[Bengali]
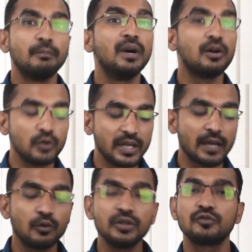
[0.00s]
বা ওই
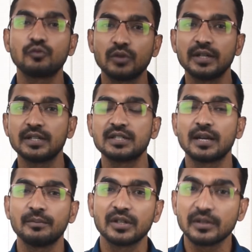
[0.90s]
ওই স্টুডেন্টের
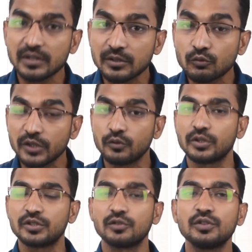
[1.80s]
সামনে তুলে
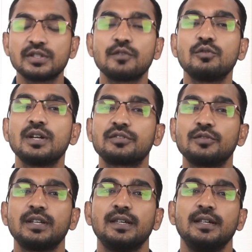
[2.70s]
ধরেছিল যেগুলো আসলে